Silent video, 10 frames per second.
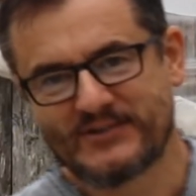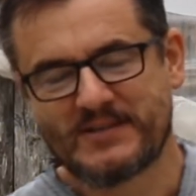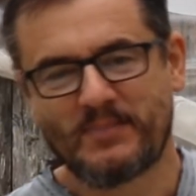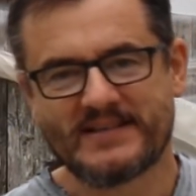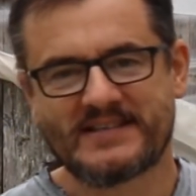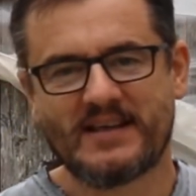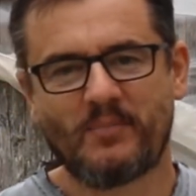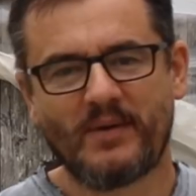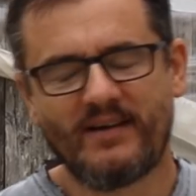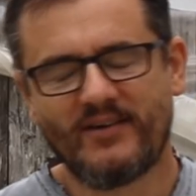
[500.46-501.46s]
et je ne sais pas s'il n'y a
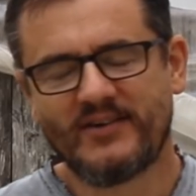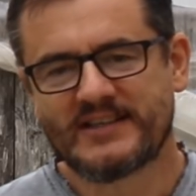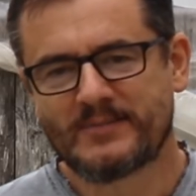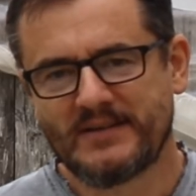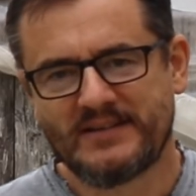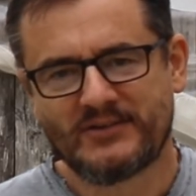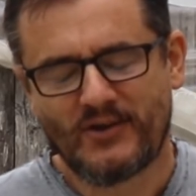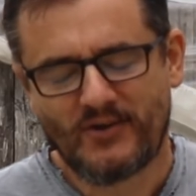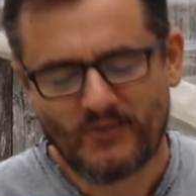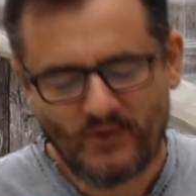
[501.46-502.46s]
pas un
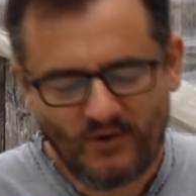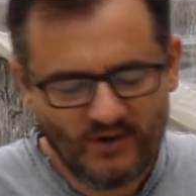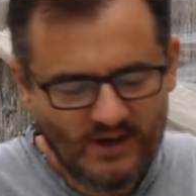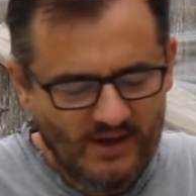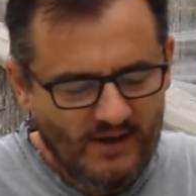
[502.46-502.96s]
expéditeur ou euh,